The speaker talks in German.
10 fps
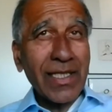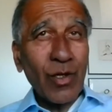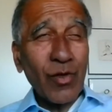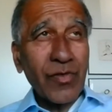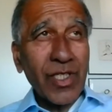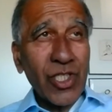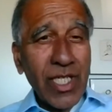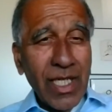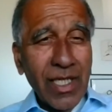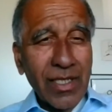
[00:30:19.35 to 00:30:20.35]
der Luft
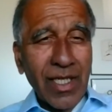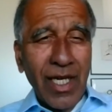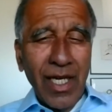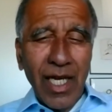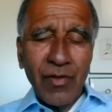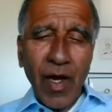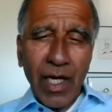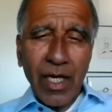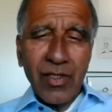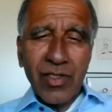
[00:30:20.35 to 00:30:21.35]
gestiegen ist. Ich
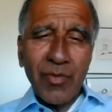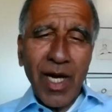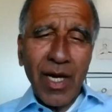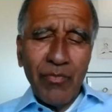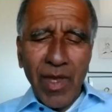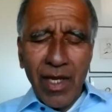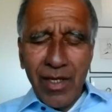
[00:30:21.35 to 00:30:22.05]
vergleiche das immer